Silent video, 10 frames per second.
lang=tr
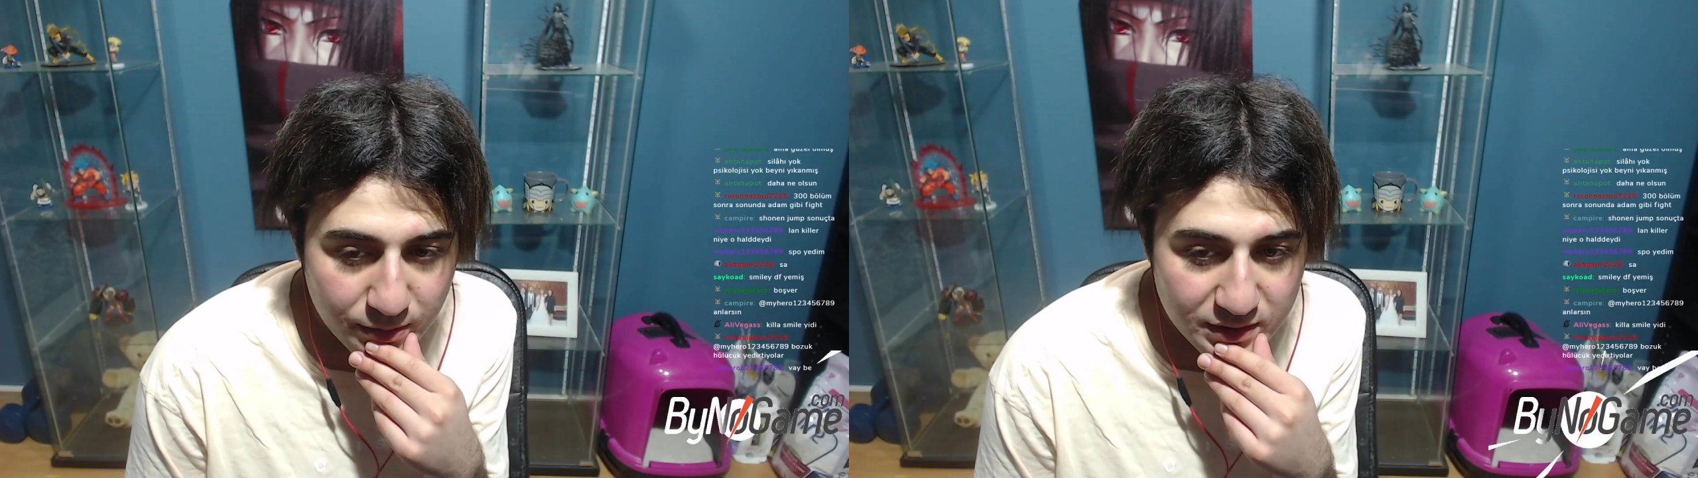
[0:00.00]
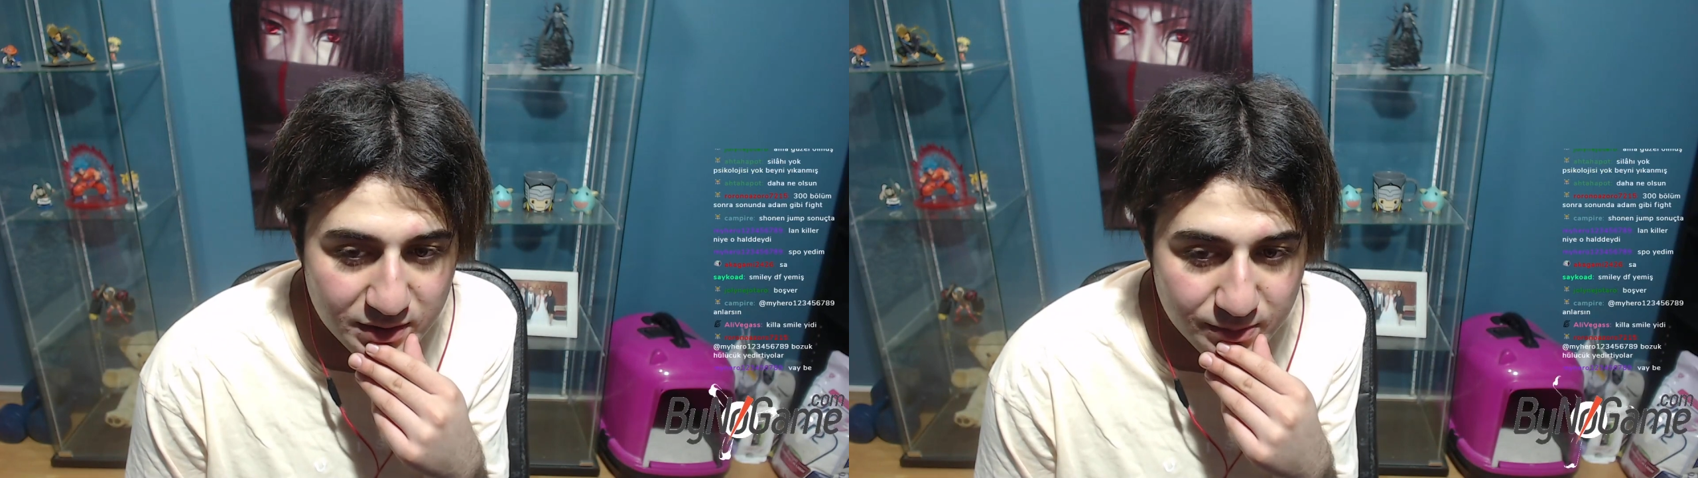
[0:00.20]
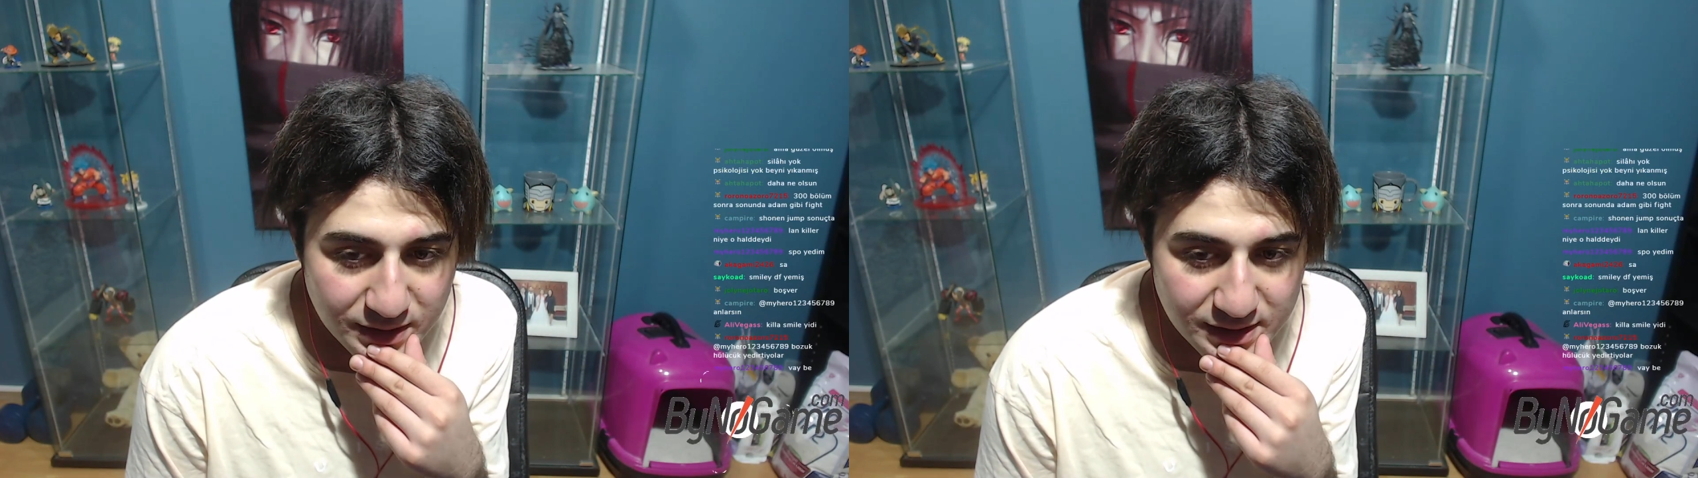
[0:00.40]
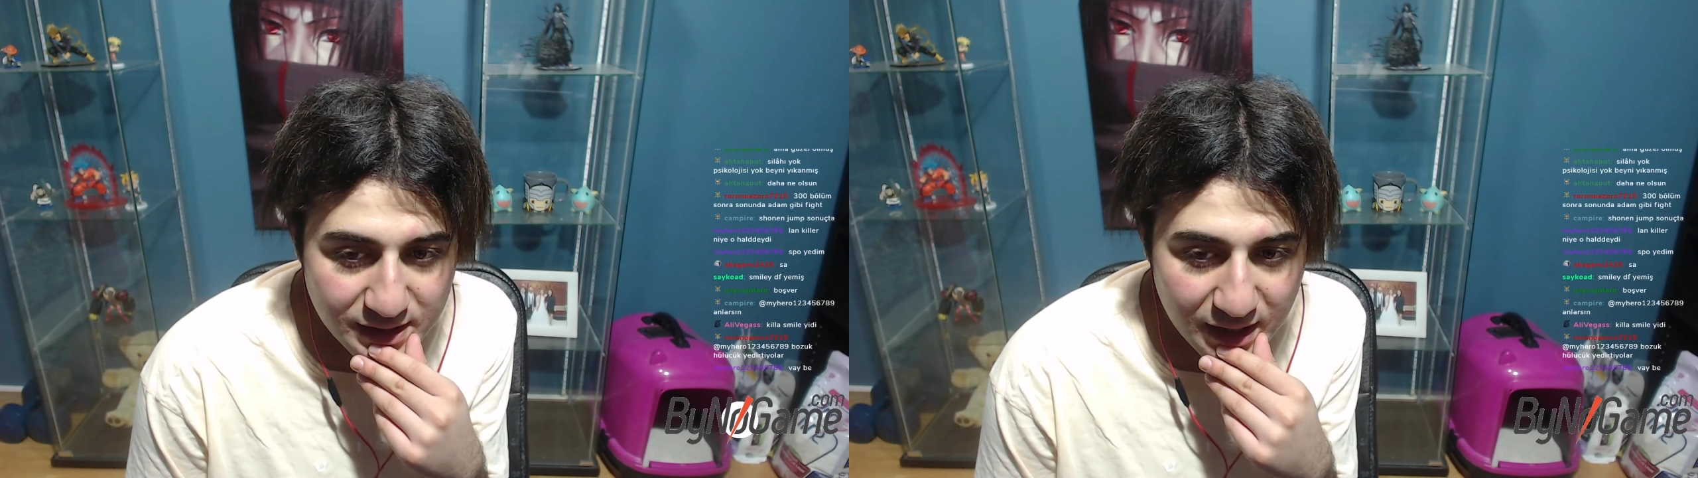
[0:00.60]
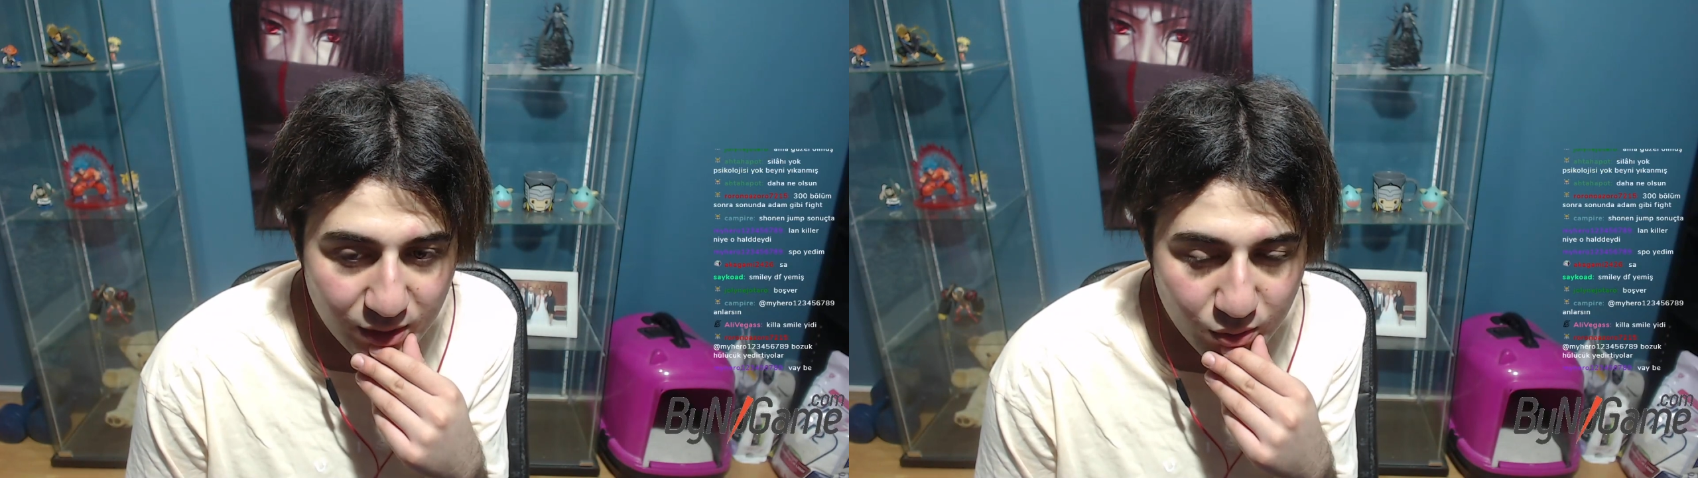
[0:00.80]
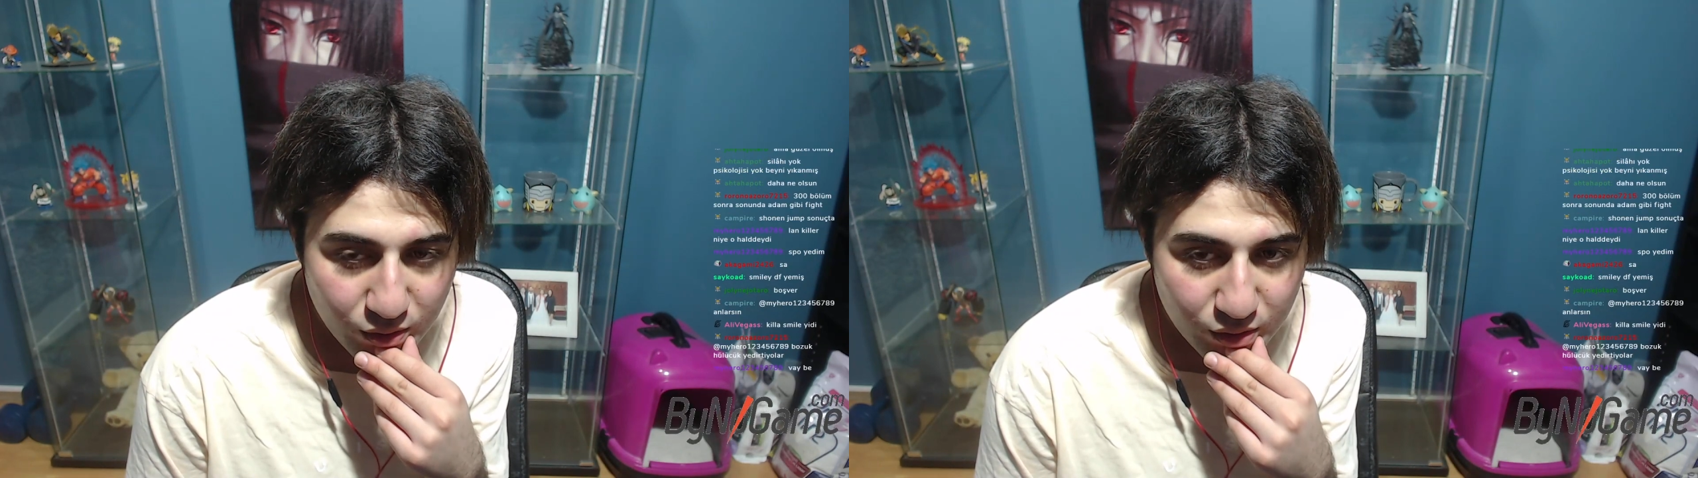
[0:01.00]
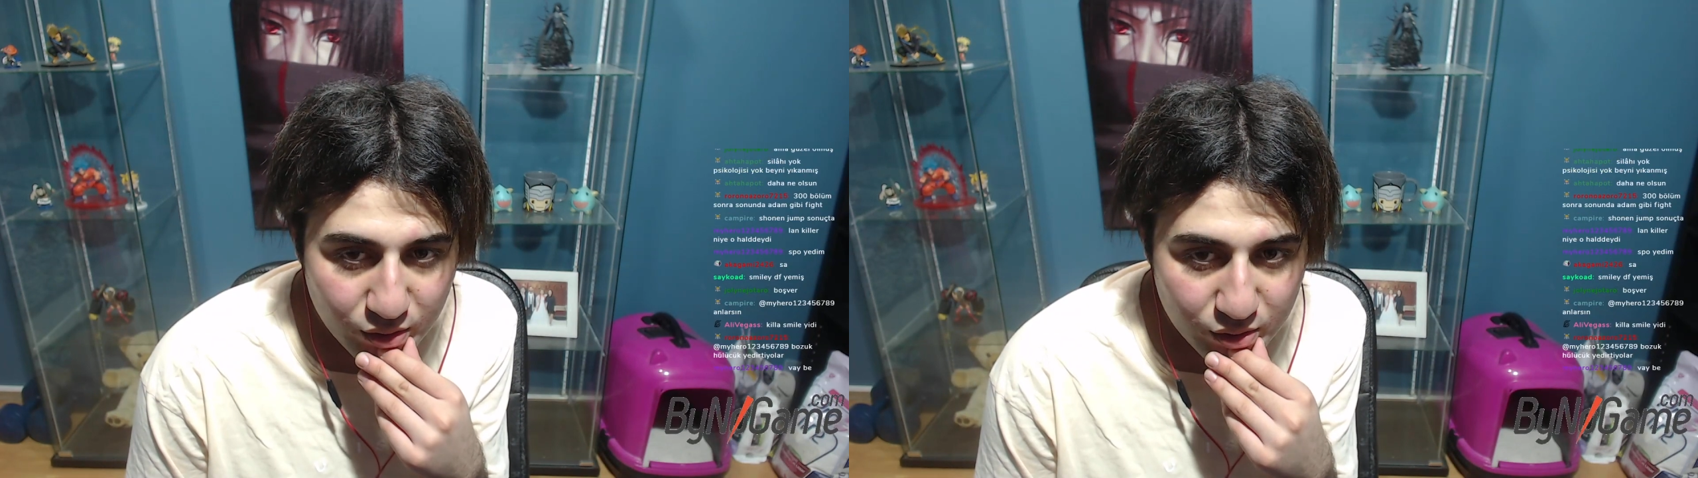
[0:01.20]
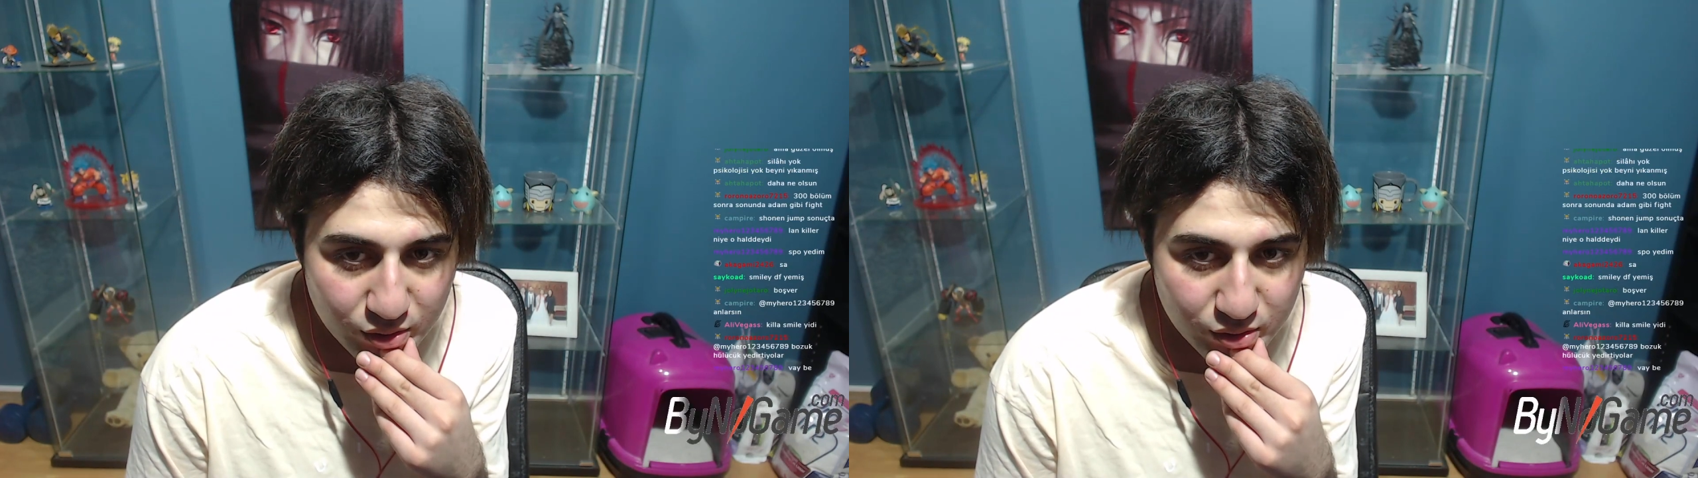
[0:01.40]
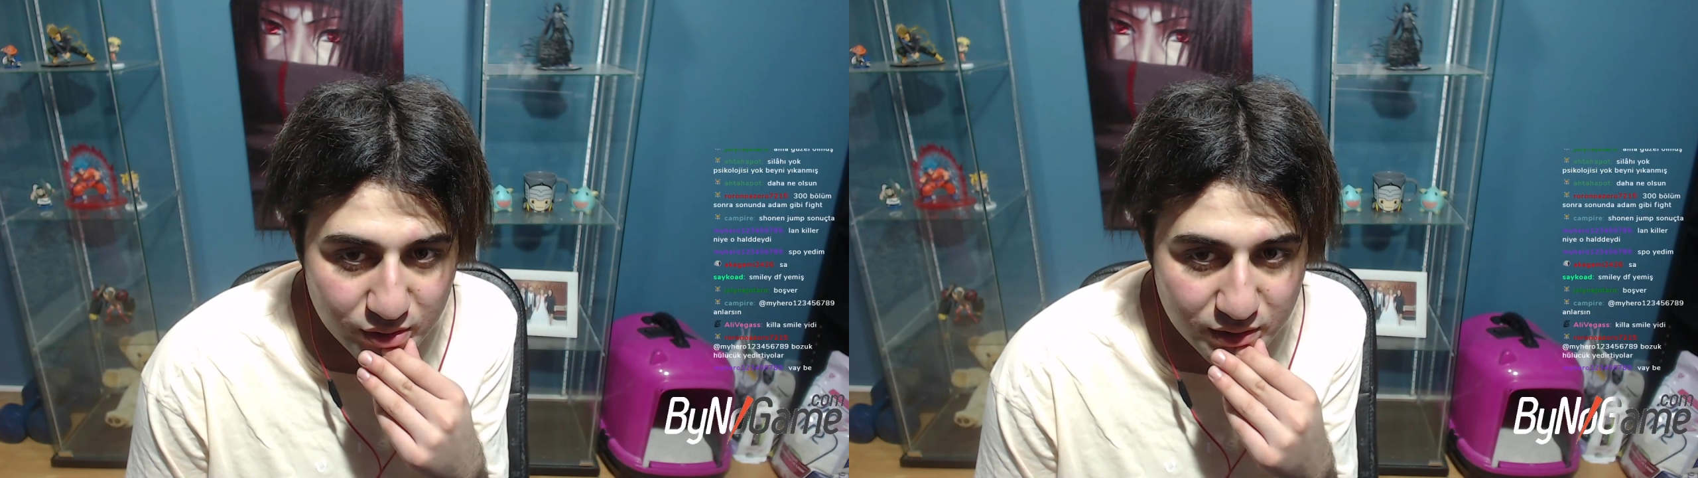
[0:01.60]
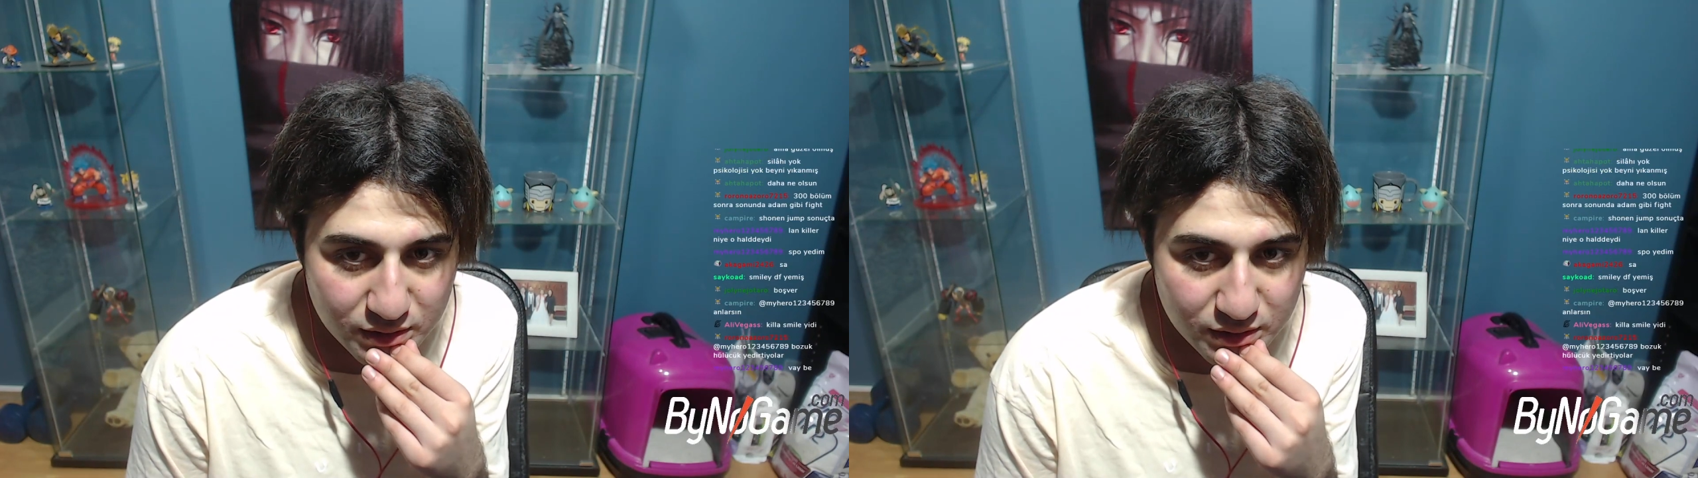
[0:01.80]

batırması yani o